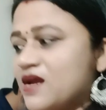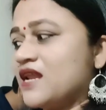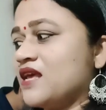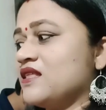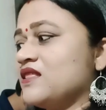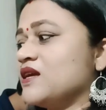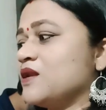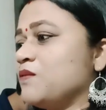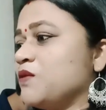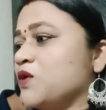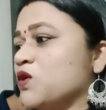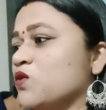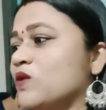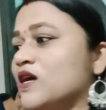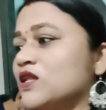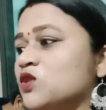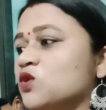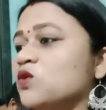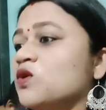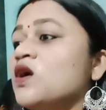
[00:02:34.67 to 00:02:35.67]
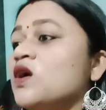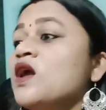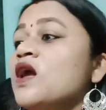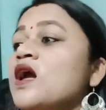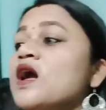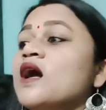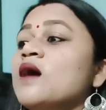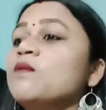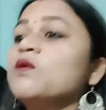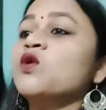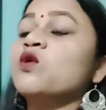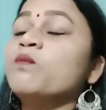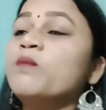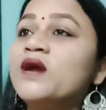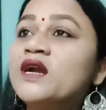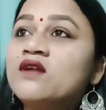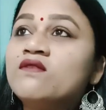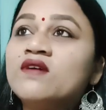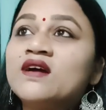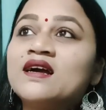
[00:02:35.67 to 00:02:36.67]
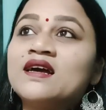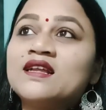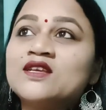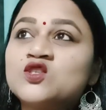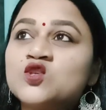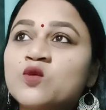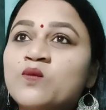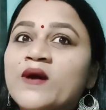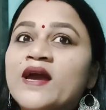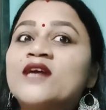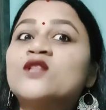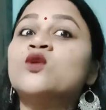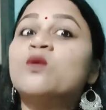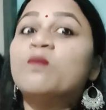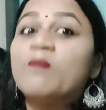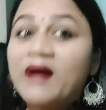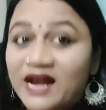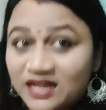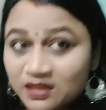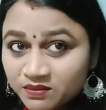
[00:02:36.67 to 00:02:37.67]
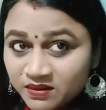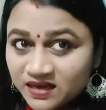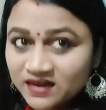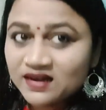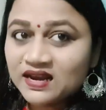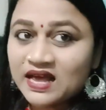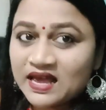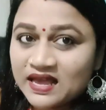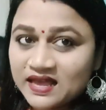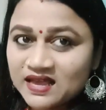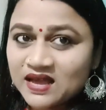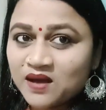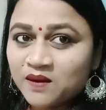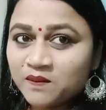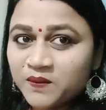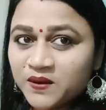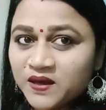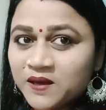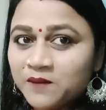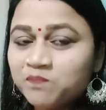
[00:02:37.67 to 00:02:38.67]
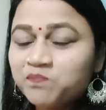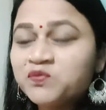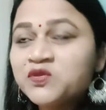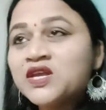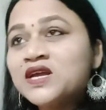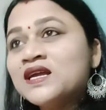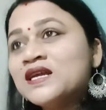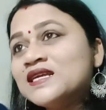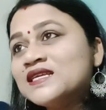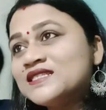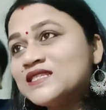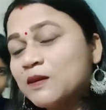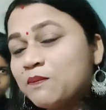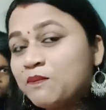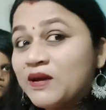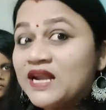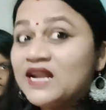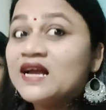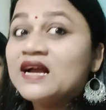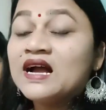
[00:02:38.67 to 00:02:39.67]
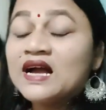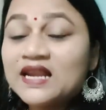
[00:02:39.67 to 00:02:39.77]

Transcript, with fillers: हुआ तो हम लोग बेड वगैरह सोफा है तो बाद में लाए यहाँ पे सब पहले खाली घर में ही